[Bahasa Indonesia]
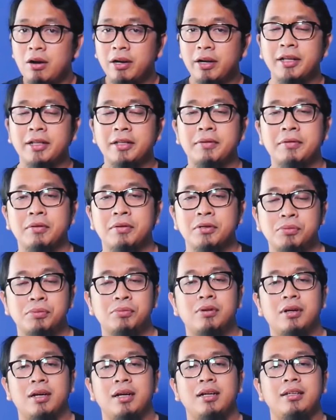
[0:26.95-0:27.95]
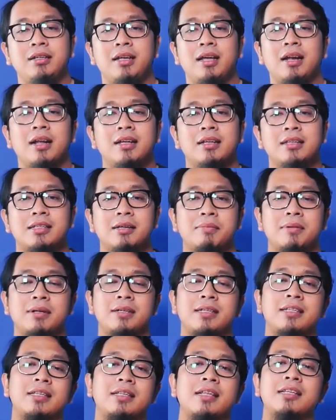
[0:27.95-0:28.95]
Oke teman-teman semua, di era zaman
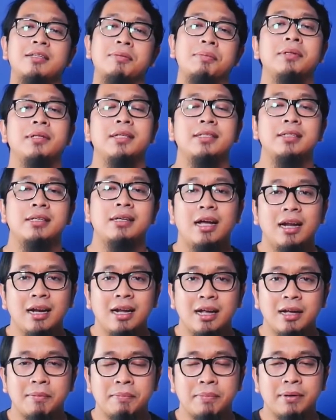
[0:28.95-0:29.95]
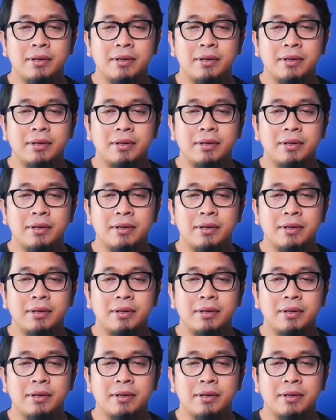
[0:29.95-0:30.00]
digital seperti sekarang,